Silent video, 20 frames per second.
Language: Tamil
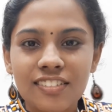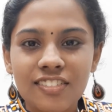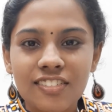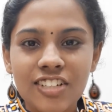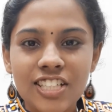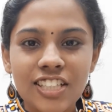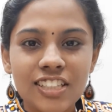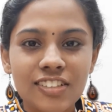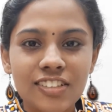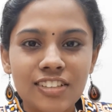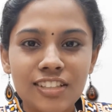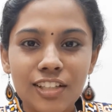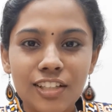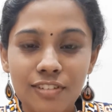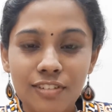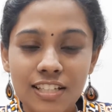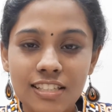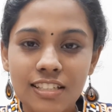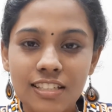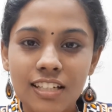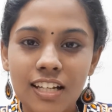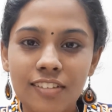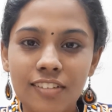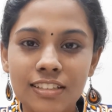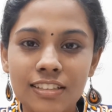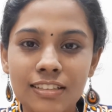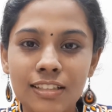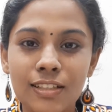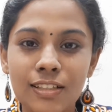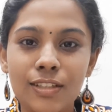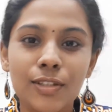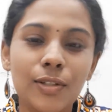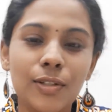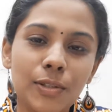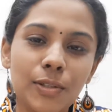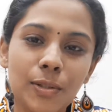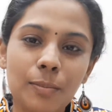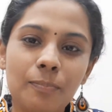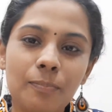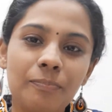விஷயத்தை வந்து ஃபஸ்ட்டு நான் வந்து
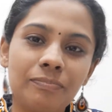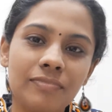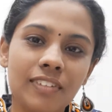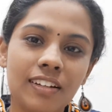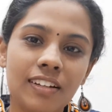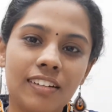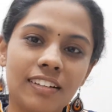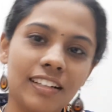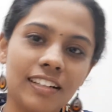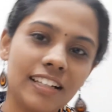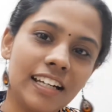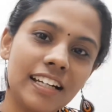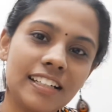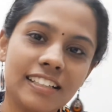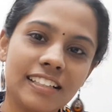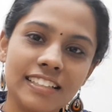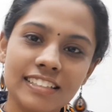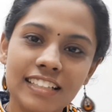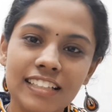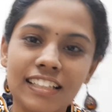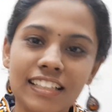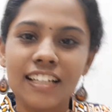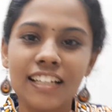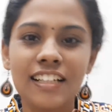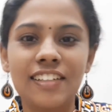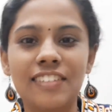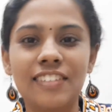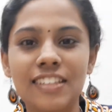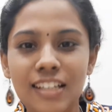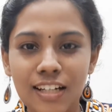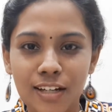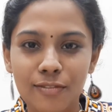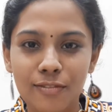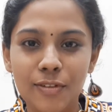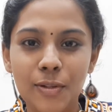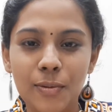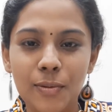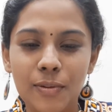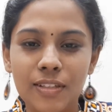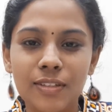யூடியூப் க்ரியேட்டர்ஸ்லேருந்து எனக்கு வந்து
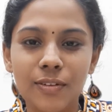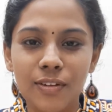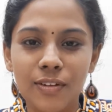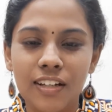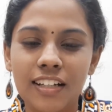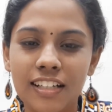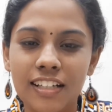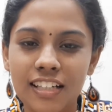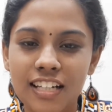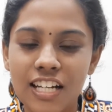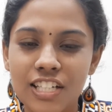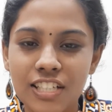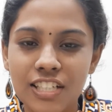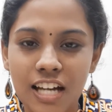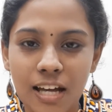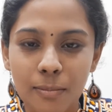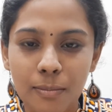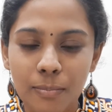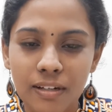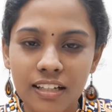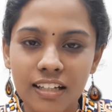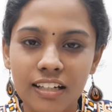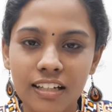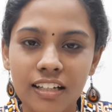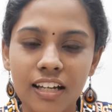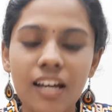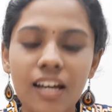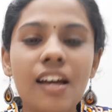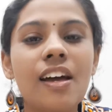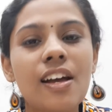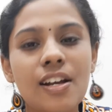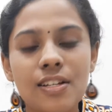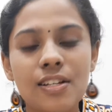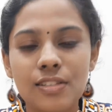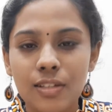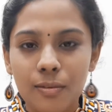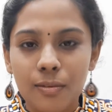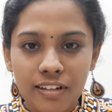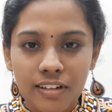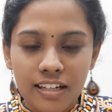ரெவ்யூ வந்து உங்கள்கிட்ட நான் ஷேர் பண்ணியிருக்கேன்
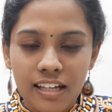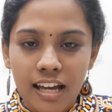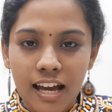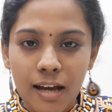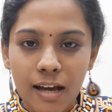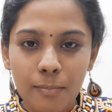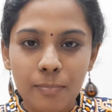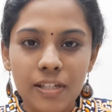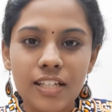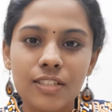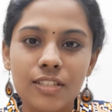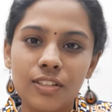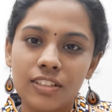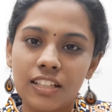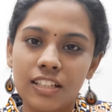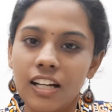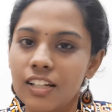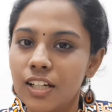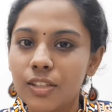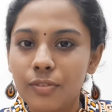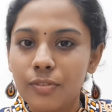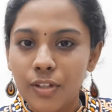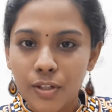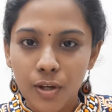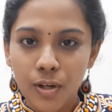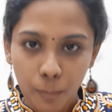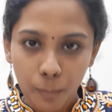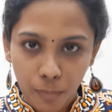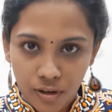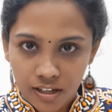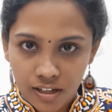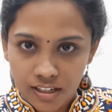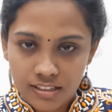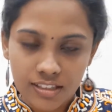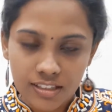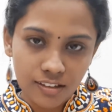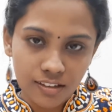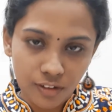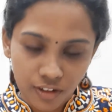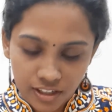ஸோ வெரி ஹாப்பி ஹண்ட்ரட் வீடியோ அப்போ நான்
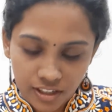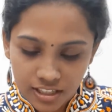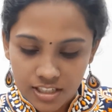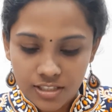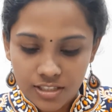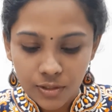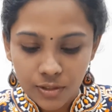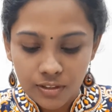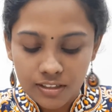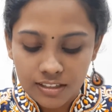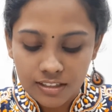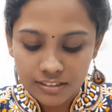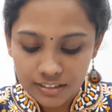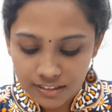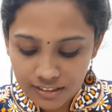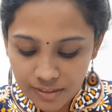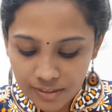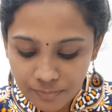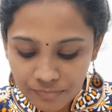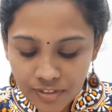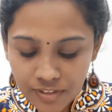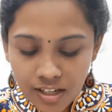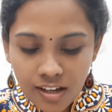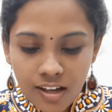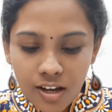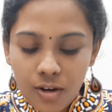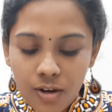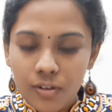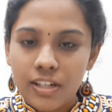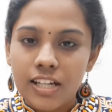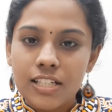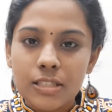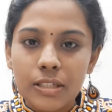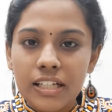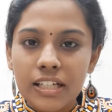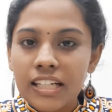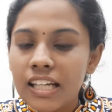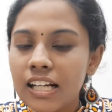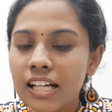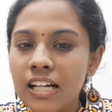இதை உங்ககிட்ட சொல்கிறதுக்கு ஓகே
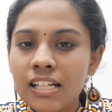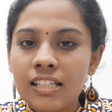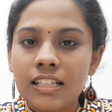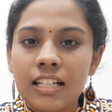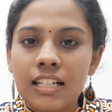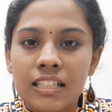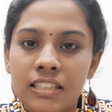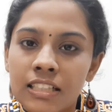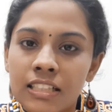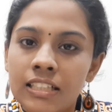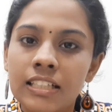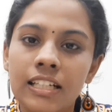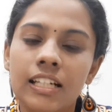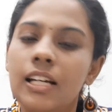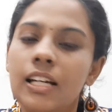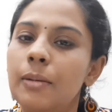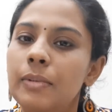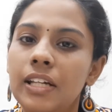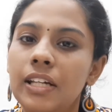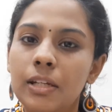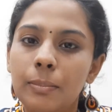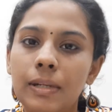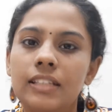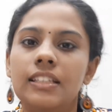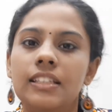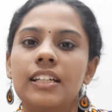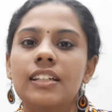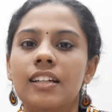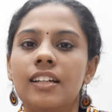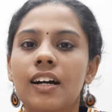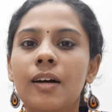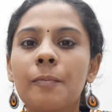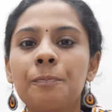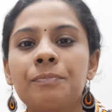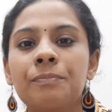ஸோ இன்றைக்கான கண்டென்ட் என்ன அப்படின்னு பார்த்தீங்கன்னா